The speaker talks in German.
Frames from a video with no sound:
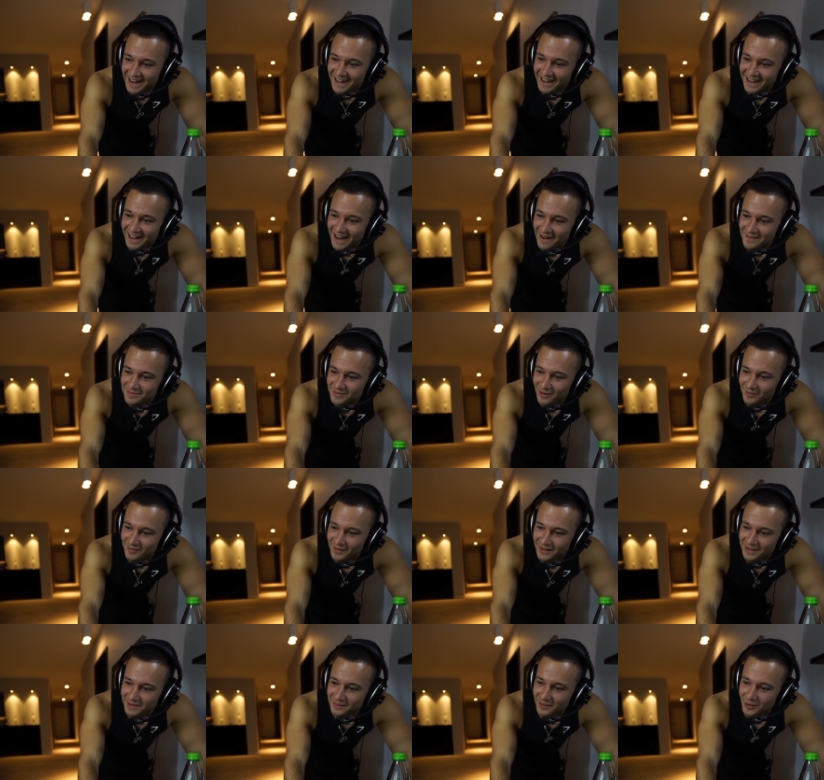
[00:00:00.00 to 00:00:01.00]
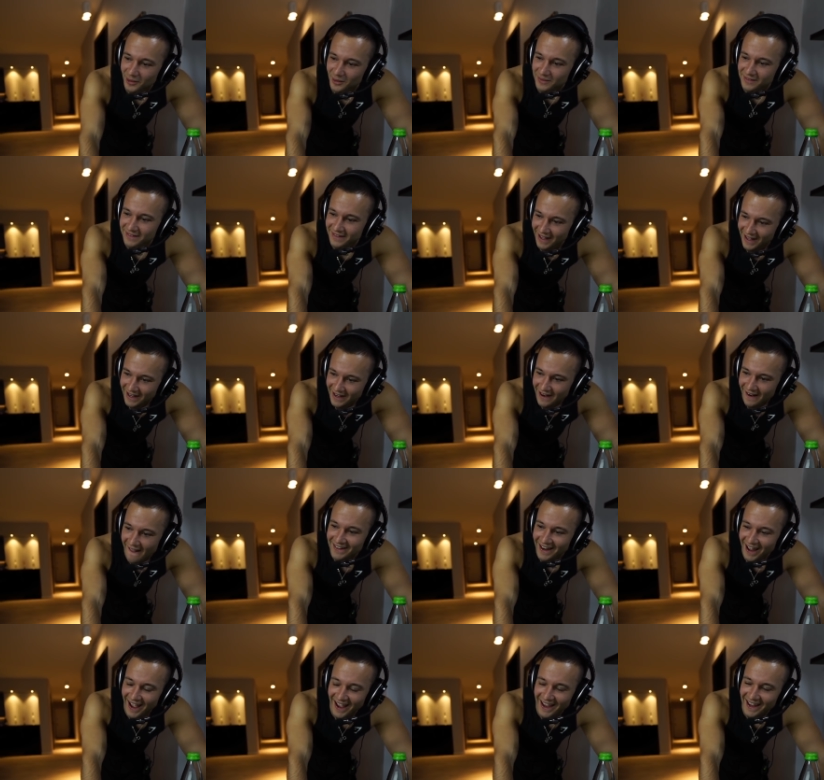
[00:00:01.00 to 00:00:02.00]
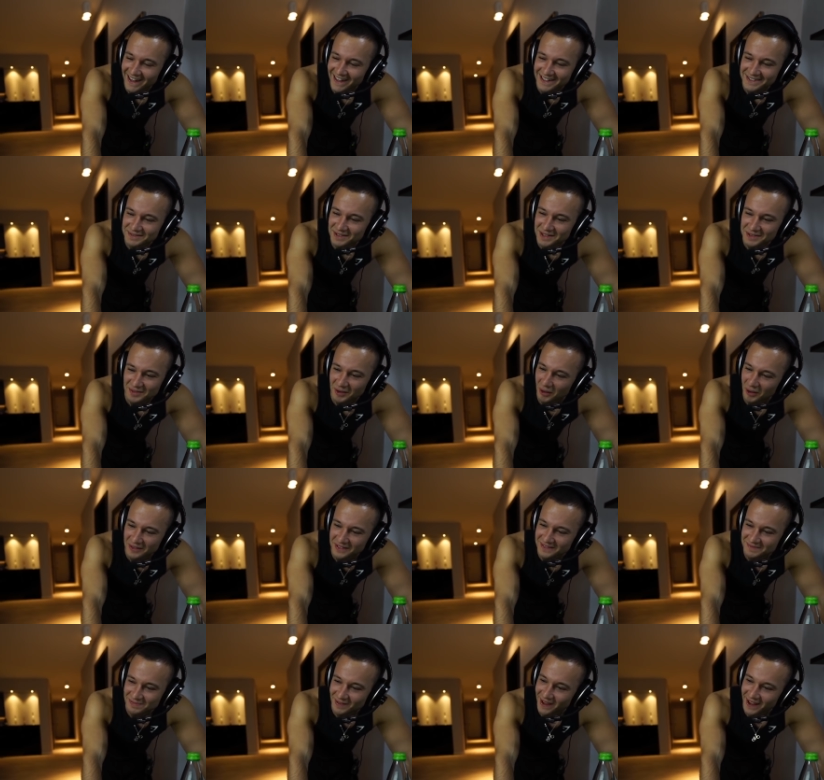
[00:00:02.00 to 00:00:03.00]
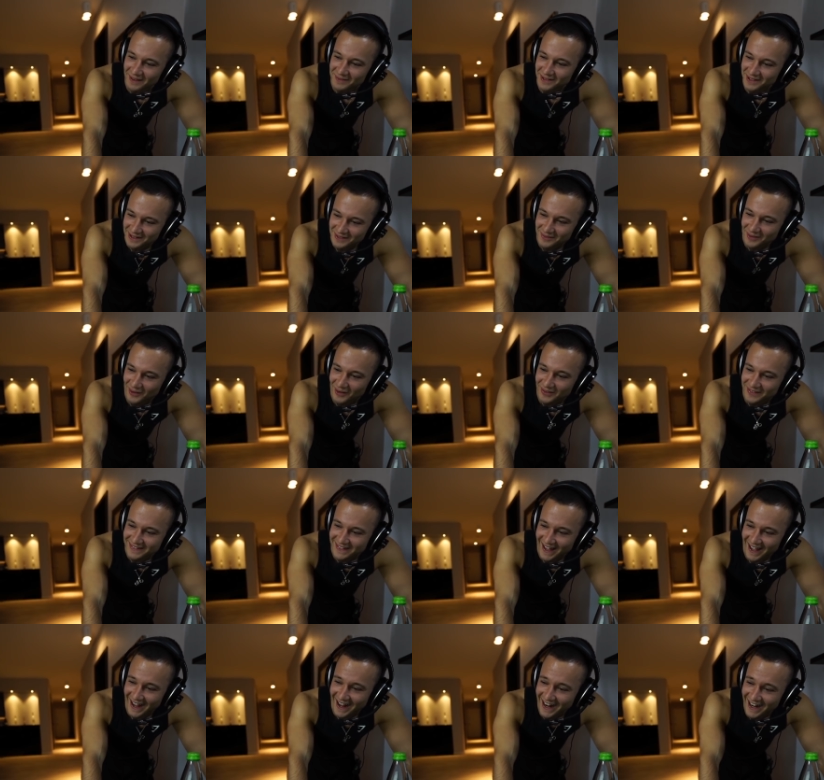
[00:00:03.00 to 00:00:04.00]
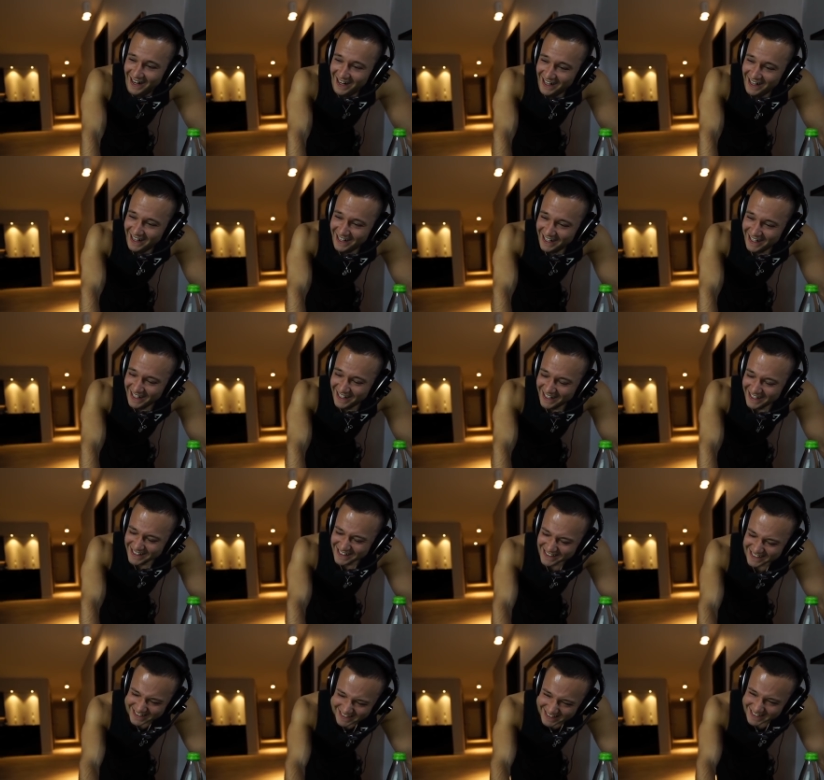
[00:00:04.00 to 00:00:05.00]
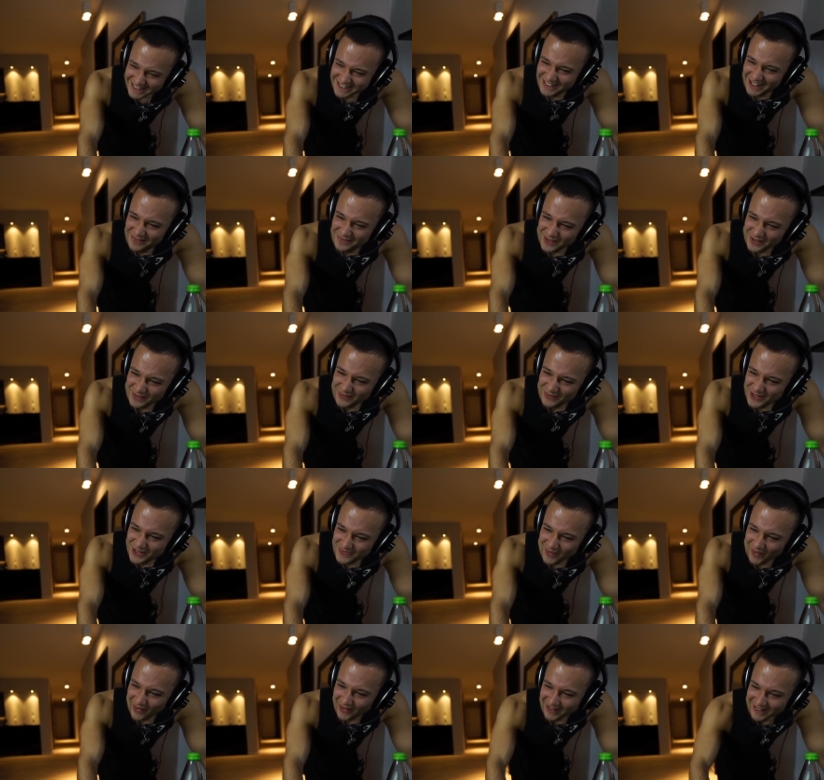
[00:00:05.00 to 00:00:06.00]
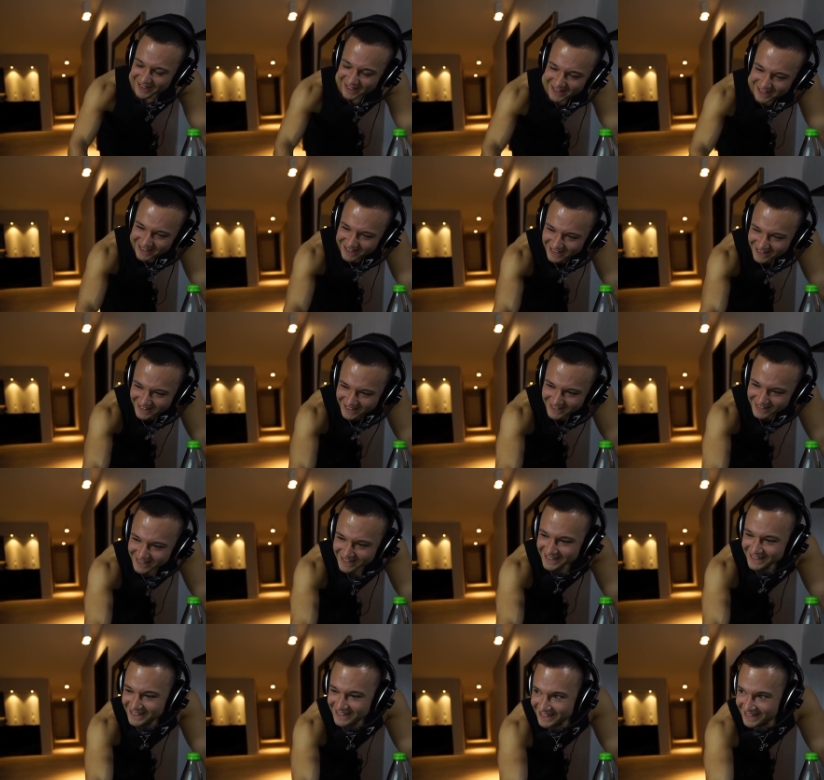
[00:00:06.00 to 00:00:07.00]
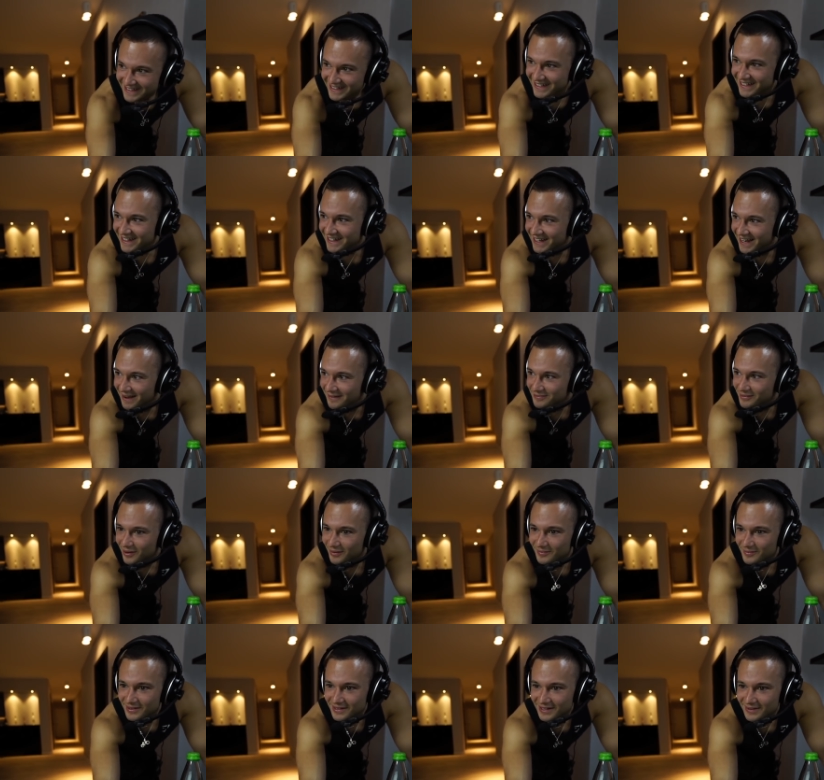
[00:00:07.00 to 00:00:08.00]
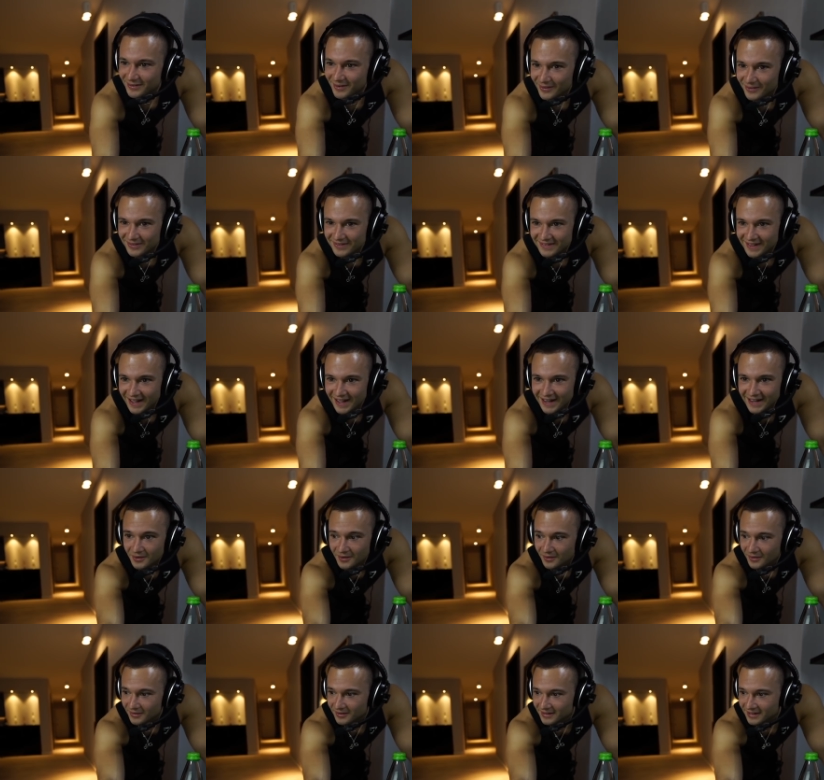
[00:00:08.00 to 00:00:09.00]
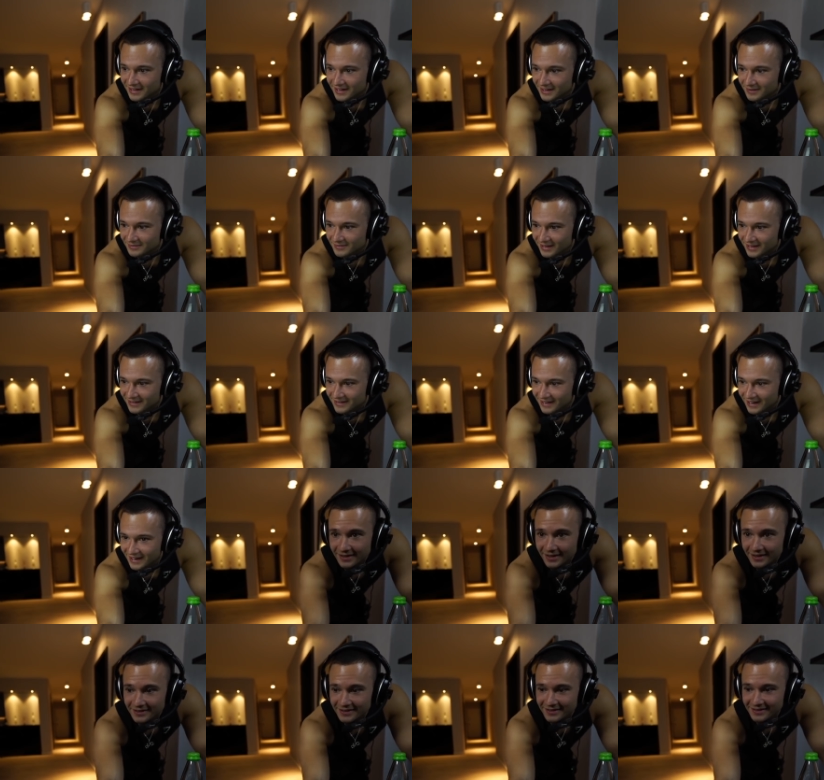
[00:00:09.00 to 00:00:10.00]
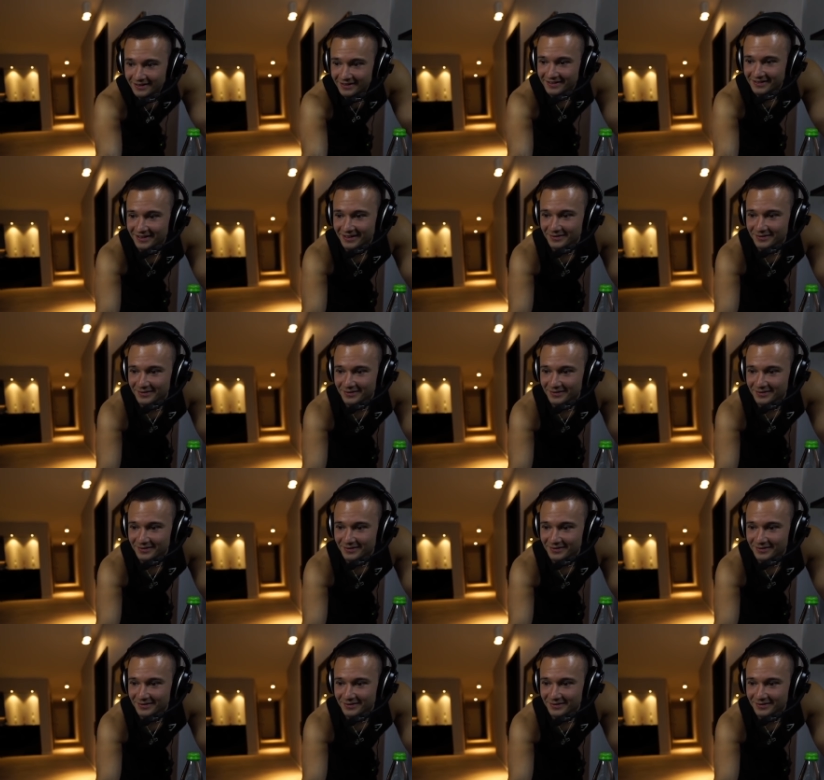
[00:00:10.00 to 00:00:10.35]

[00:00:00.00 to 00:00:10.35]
Laptop mit einem großen L. Nein, nicht mit einem großen P, mit einem großen L. ich habe mich versprochen. Laptop mit einem großen L und ihr nehmt dran teil. Das ist das nächste